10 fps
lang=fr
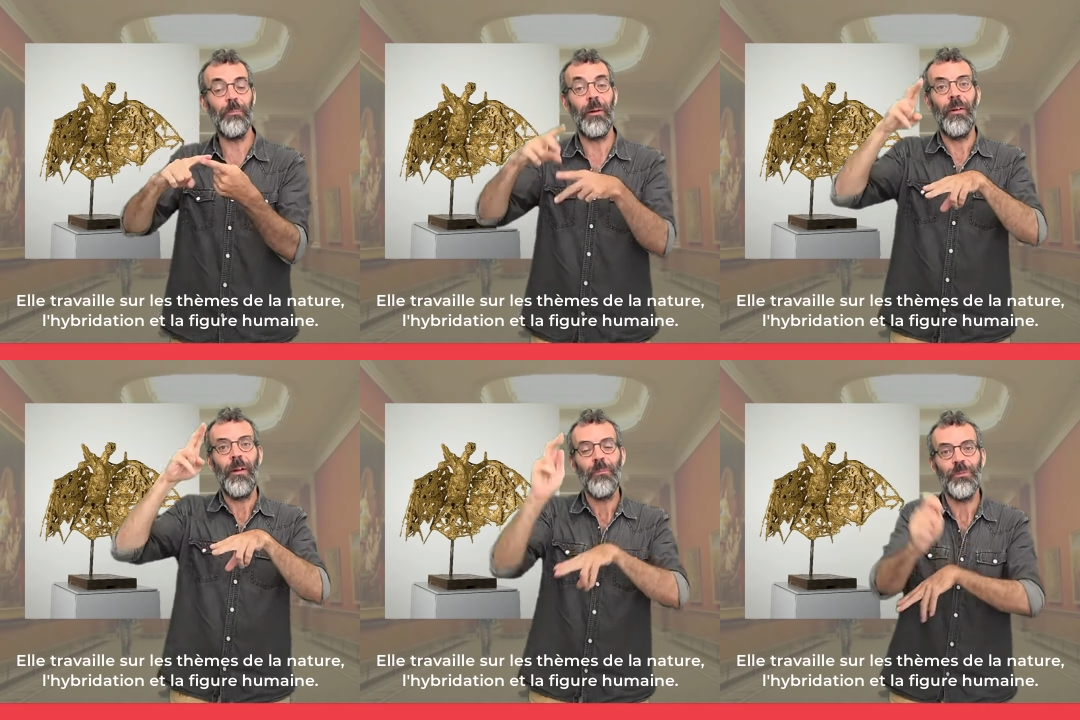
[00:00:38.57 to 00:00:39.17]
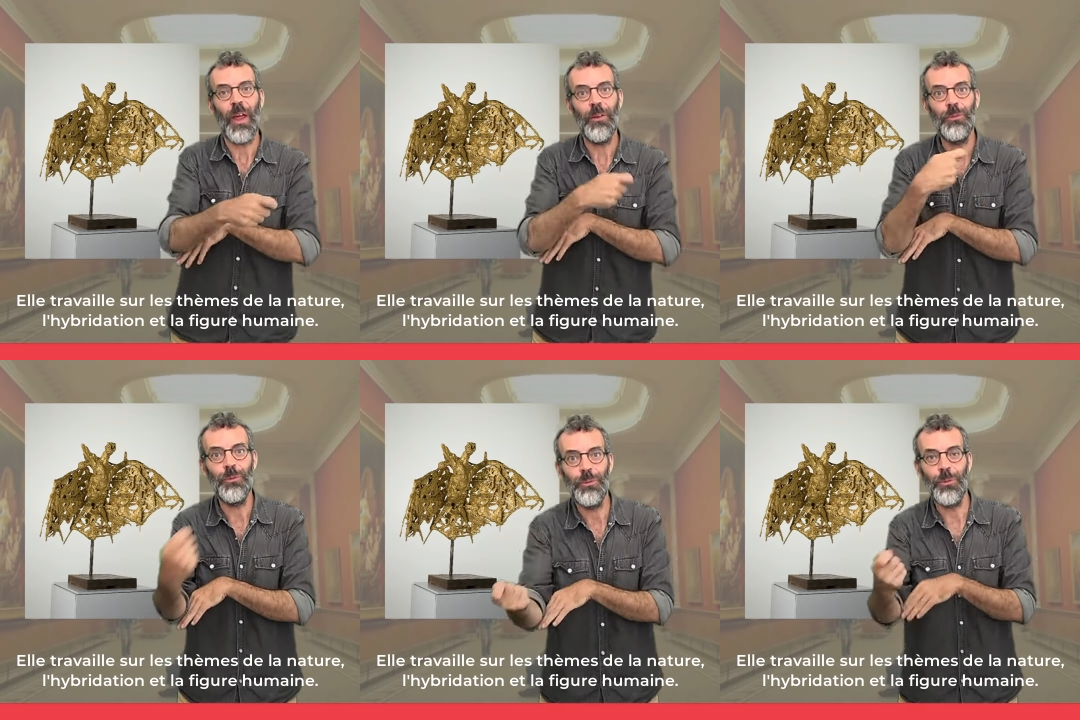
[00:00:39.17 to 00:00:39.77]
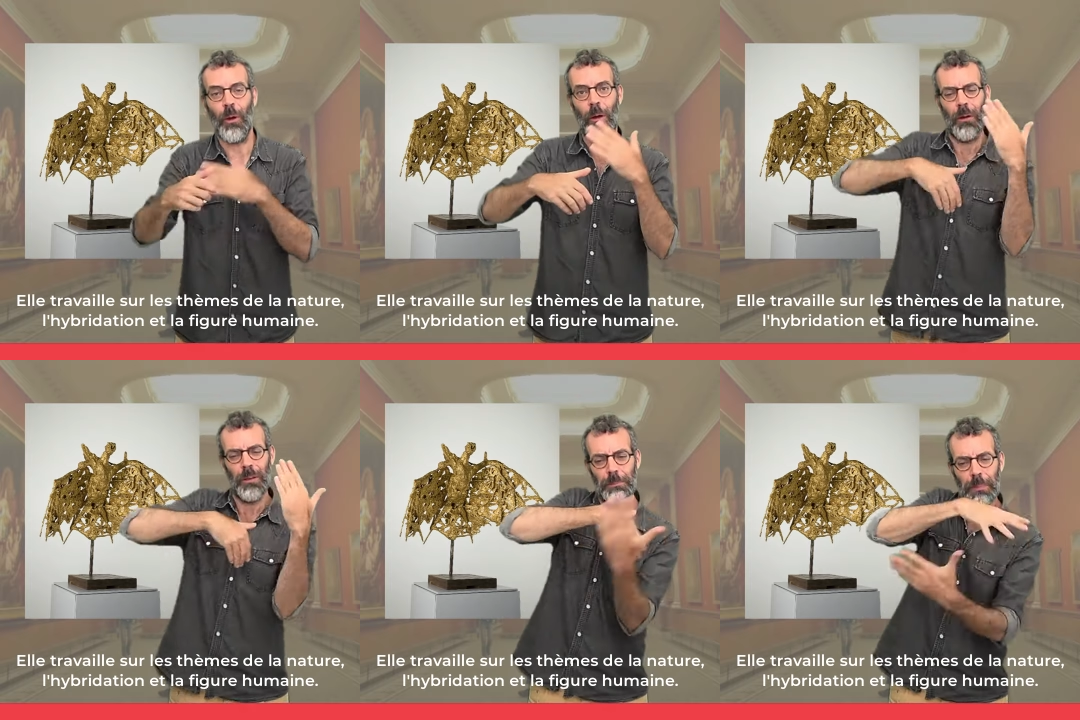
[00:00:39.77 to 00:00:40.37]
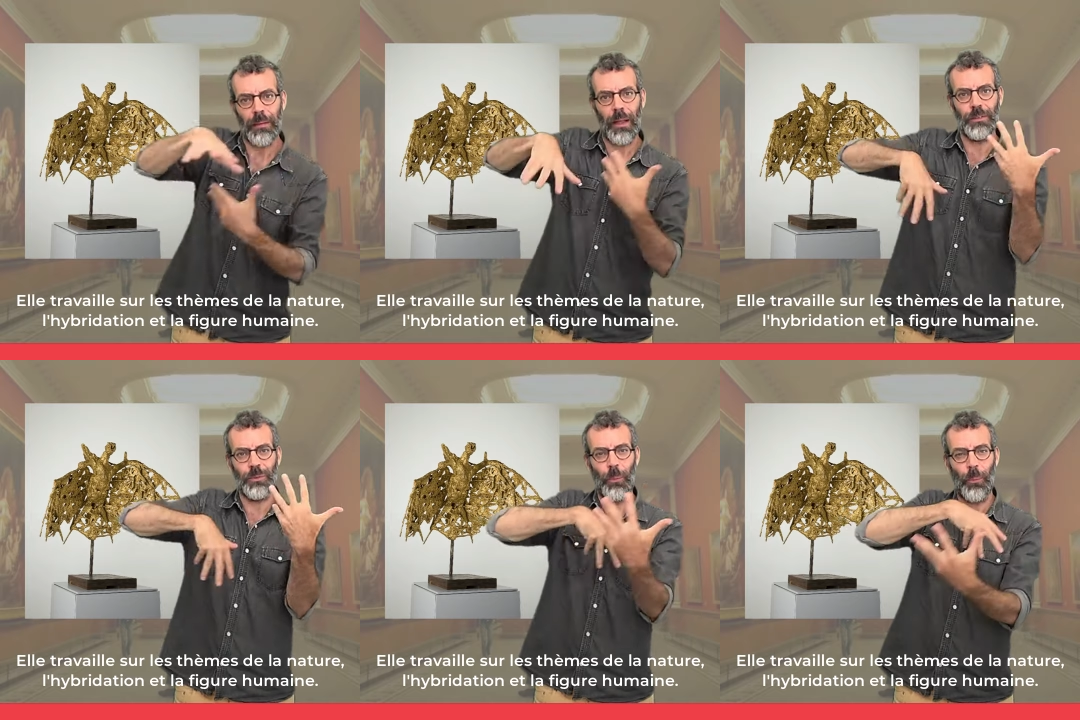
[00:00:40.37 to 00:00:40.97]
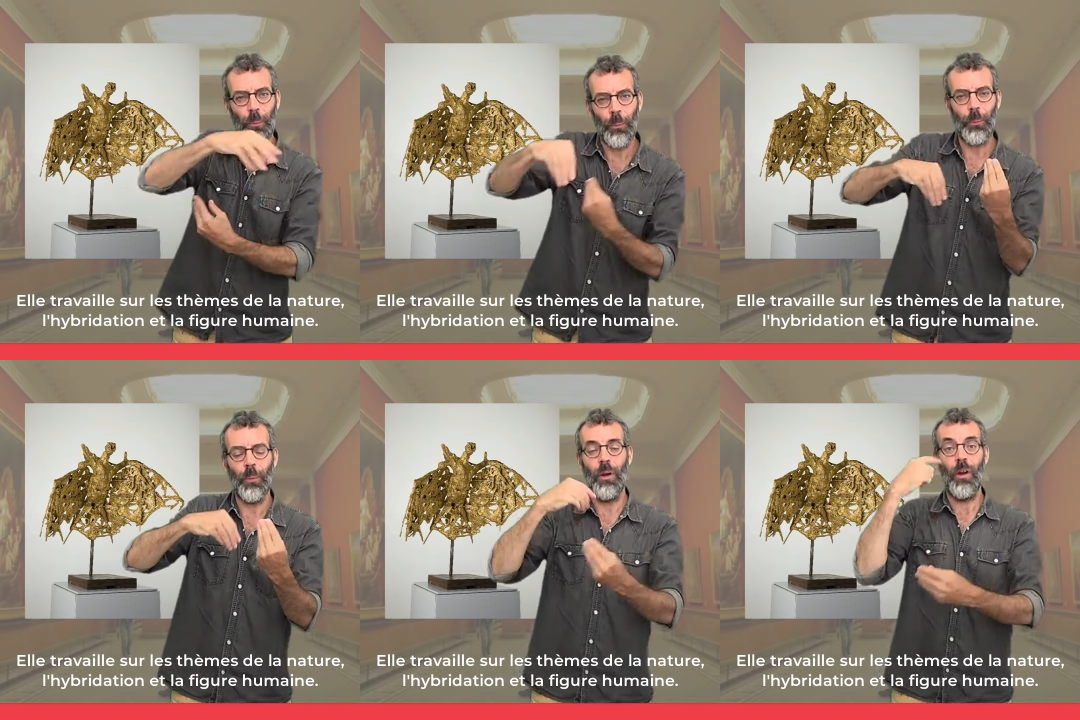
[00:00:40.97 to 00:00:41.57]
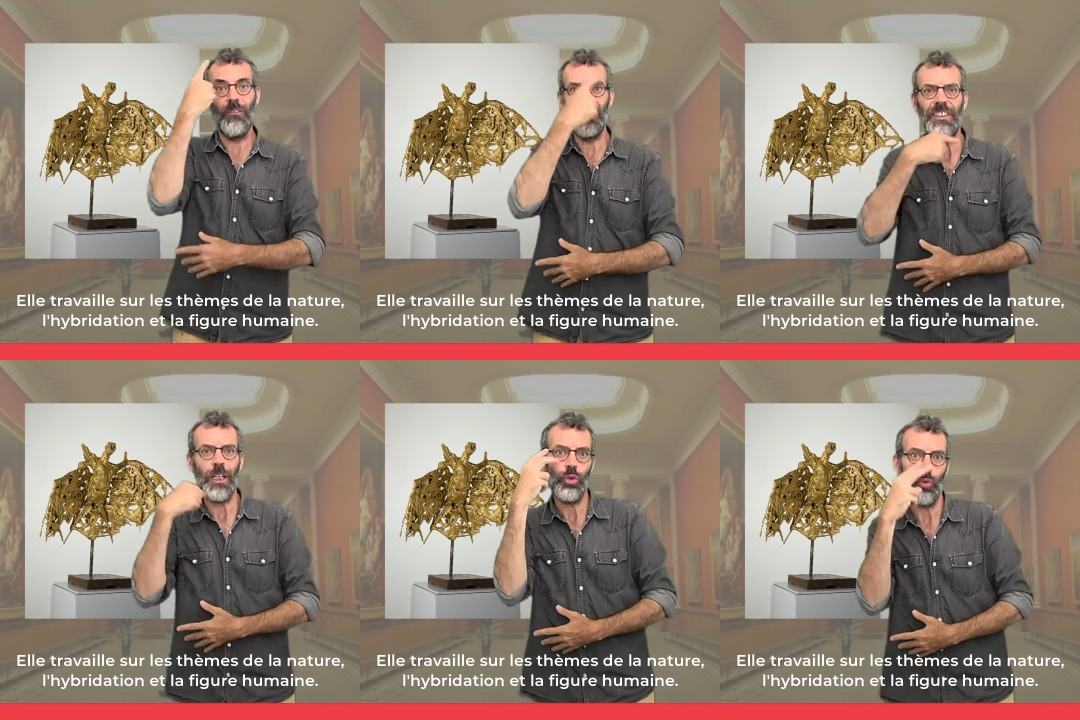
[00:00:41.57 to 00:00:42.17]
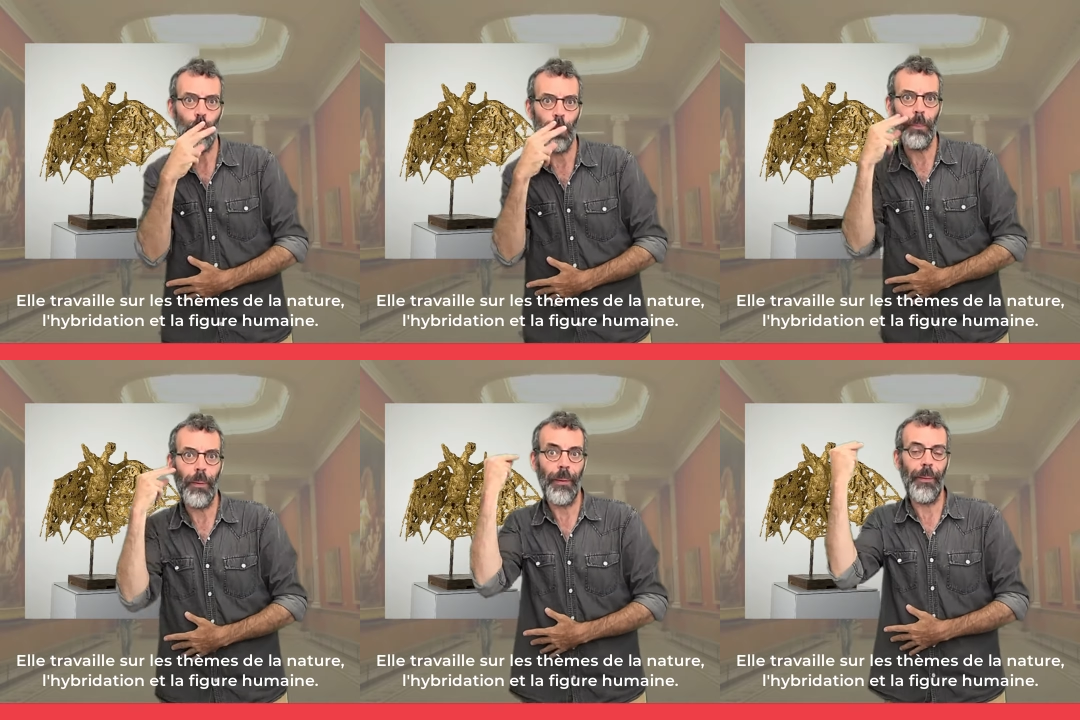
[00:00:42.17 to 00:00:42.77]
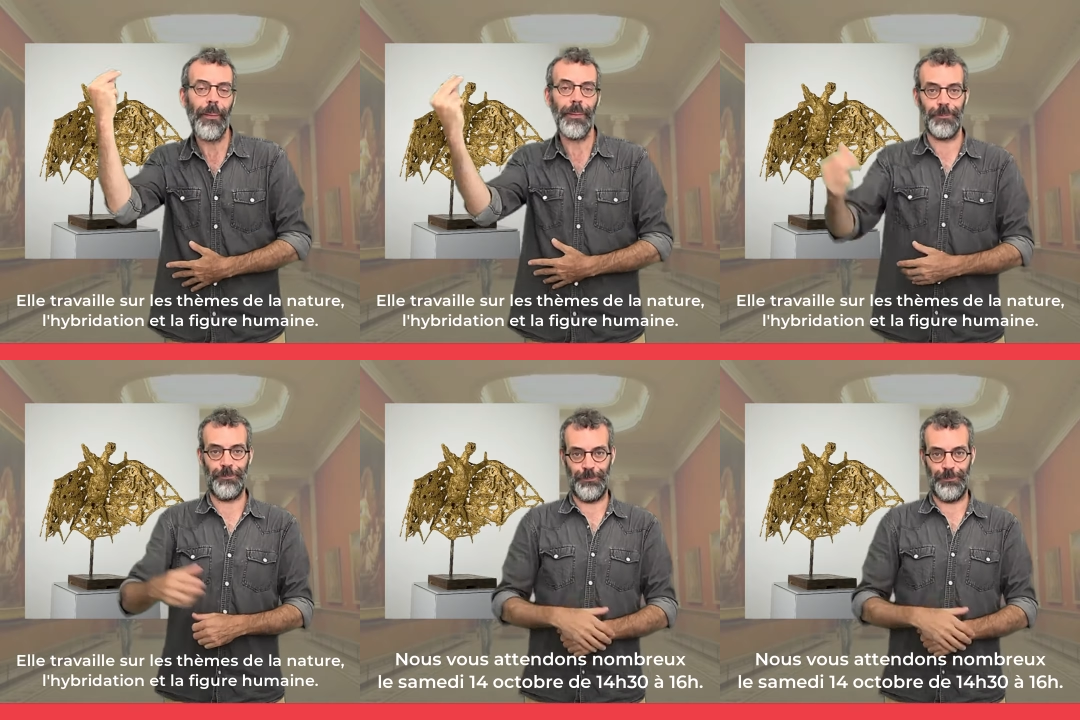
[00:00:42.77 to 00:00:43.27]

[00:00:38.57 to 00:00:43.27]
Elle travaille sur les thèmes de la nature, l'hybridation et la figure humaine.